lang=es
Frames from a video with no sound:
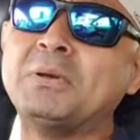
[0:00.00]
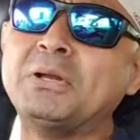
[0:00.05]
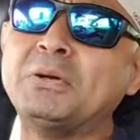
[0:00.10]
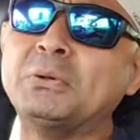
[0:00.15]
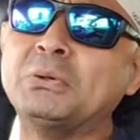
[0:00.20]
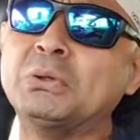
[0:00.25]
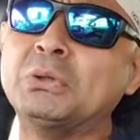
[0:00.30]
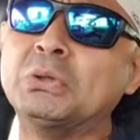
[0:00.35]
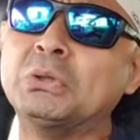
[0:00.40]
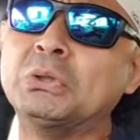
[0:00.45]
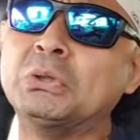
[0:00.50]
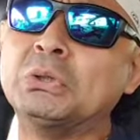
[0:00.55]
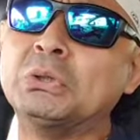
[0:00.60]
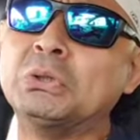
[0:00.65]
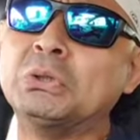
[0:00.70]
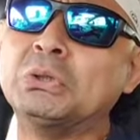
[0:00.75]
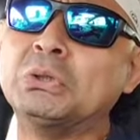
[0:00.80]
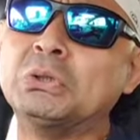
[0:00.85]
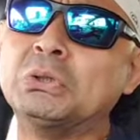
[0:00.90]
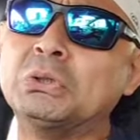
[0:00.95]

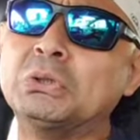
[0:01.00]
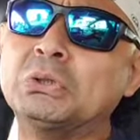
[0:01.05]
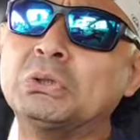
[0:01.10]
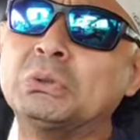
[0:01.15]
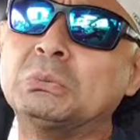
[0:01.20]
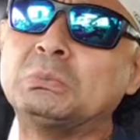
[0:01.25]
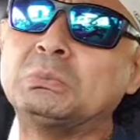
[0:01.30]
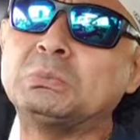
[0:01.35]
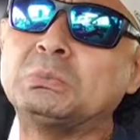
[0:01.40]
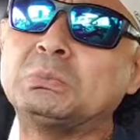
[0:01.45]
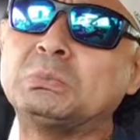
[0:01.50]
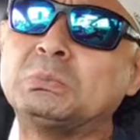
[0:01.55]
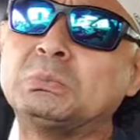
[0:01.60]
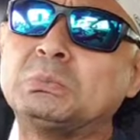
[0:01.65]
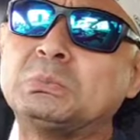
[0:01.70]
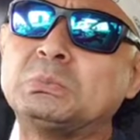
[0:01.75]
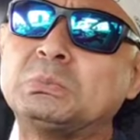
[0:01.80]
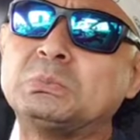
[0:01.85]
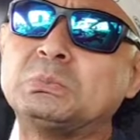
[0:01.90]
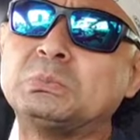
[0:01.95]
pero
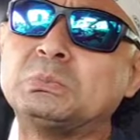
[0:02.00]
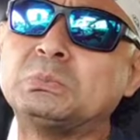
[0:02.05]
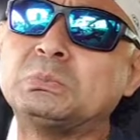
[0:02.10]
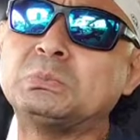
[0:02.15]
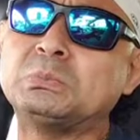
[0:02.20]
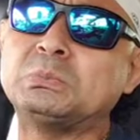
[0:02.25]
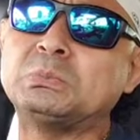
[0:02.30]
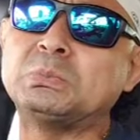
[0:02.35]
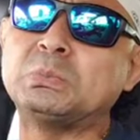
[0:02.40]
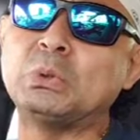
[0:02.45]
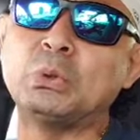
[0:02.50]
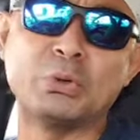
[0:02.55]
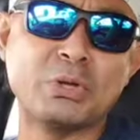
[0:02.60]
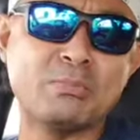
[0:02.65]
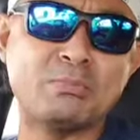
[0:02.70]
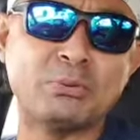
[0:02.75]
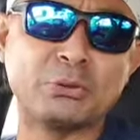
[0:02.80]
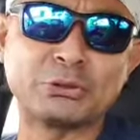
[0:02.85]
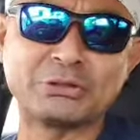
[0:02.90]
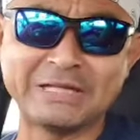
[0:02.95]
lo
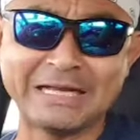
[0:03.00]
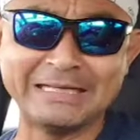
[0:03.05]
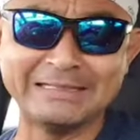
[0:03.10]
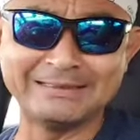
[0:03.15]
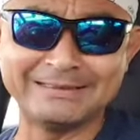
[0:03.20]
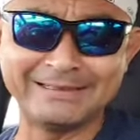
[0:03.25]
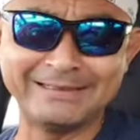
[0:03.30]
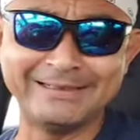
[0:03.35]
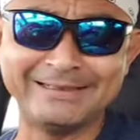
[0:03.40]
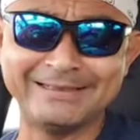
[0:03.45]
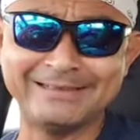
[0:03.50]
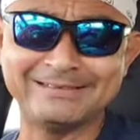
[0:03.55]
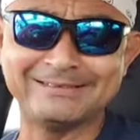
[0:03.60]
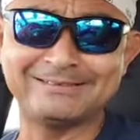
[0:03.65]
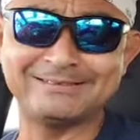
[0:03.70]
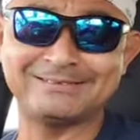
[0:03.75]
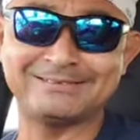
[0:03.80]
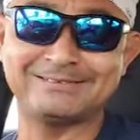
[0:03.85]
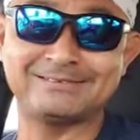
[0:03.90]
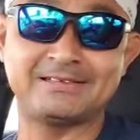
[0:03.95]
importante
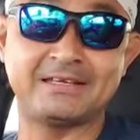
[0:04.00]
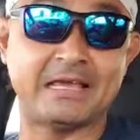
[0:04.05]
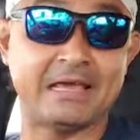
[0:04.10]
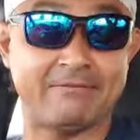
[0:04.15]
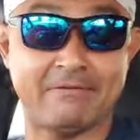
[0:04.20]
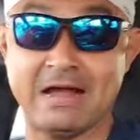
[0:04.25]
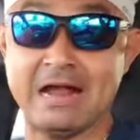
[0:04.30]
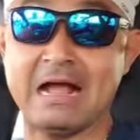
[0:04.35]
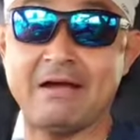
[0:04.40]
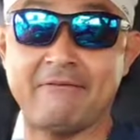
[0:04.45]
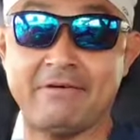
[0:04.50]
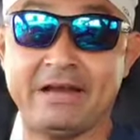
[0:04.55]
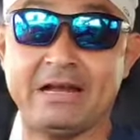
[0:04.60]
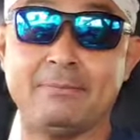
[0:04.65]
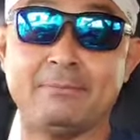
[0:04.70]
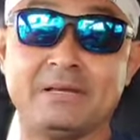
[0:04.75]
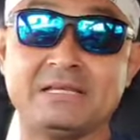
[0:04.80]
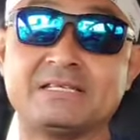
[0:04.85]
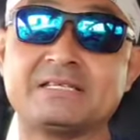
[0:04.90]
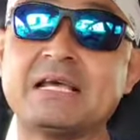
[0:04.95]
es que van a
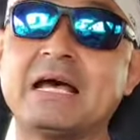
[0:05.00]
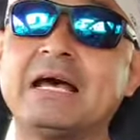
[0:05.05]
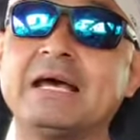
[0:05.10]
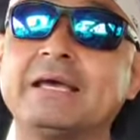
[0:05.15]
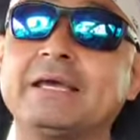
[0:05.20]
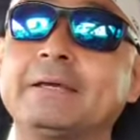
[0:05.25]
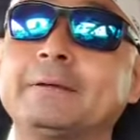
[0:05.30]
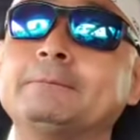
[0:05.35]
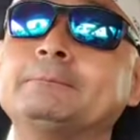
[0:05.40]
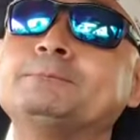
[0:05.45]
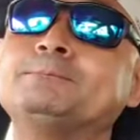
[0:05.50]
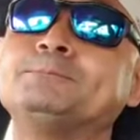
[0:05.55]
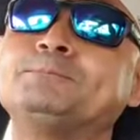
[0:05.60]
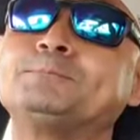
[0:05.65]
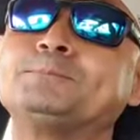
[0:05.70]
ver el mensaje.